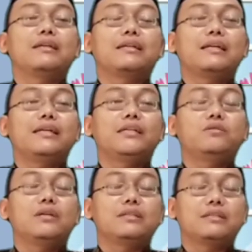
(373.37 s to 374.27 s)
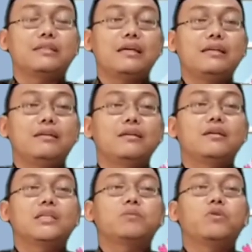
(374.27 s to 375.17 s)
kali ini sudah selesai.
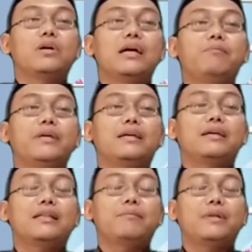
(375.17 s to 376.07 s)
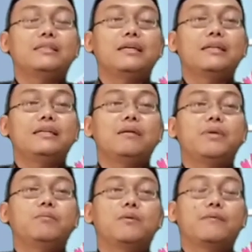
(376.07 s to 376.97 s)
Semoga apa yang kita pelajari
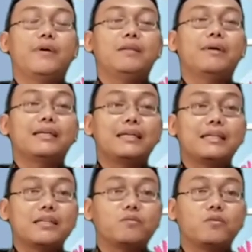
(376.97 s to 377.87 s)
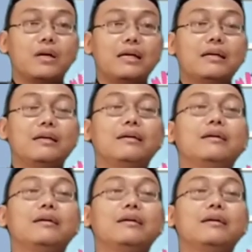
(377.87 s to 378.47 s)
dapat bermanfaat bagi kita semua